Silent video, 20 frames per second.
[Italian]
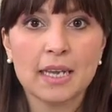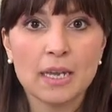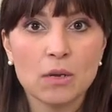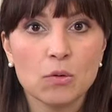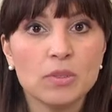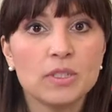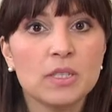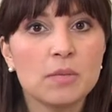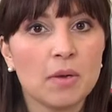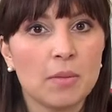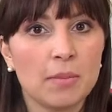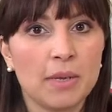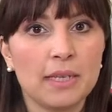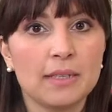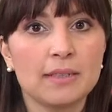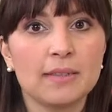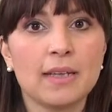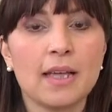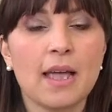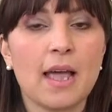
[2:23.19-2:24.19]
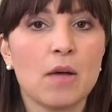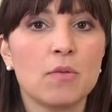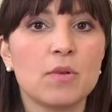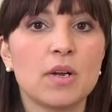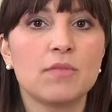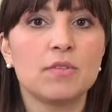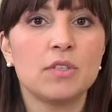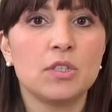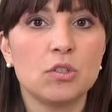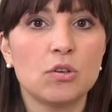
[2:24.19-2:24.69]
che ultimamente è
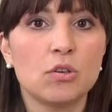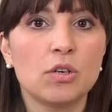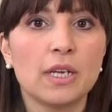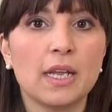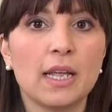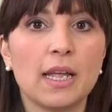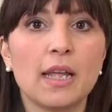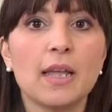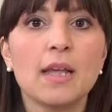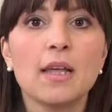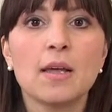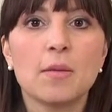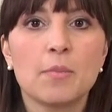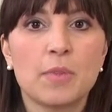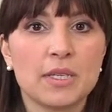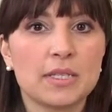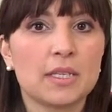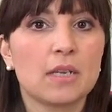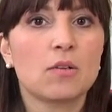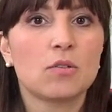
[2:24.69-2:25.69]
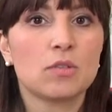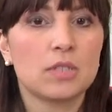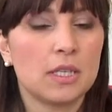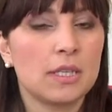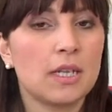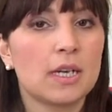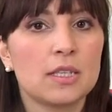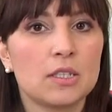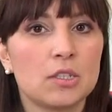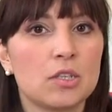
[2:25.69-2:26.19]
una visione presa in
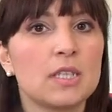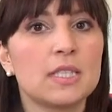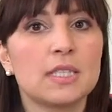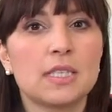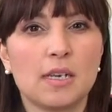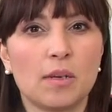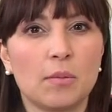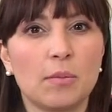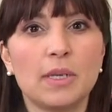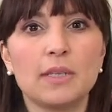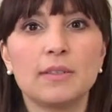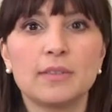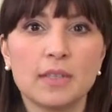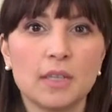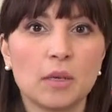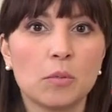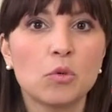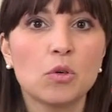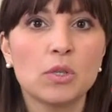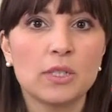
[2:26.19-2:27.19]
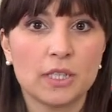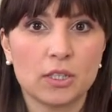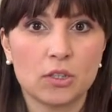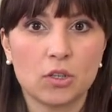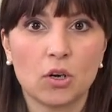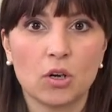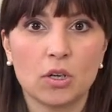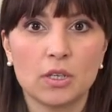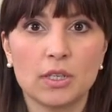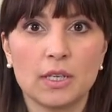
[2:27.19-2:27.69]
considerazione seriamente da molte
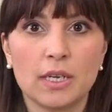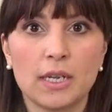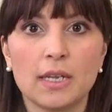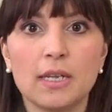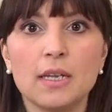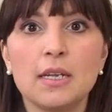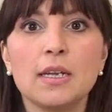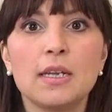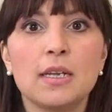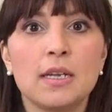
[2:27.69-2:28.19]
donne